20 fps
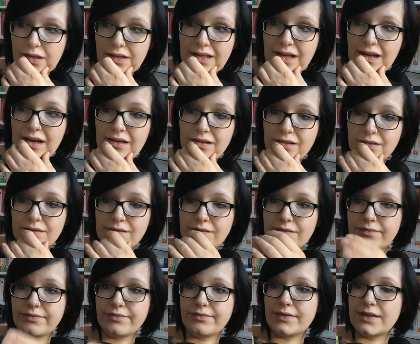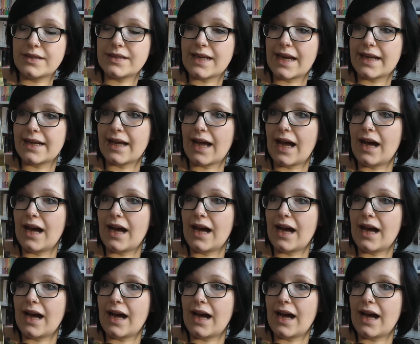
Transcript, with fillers: Ja, ist ein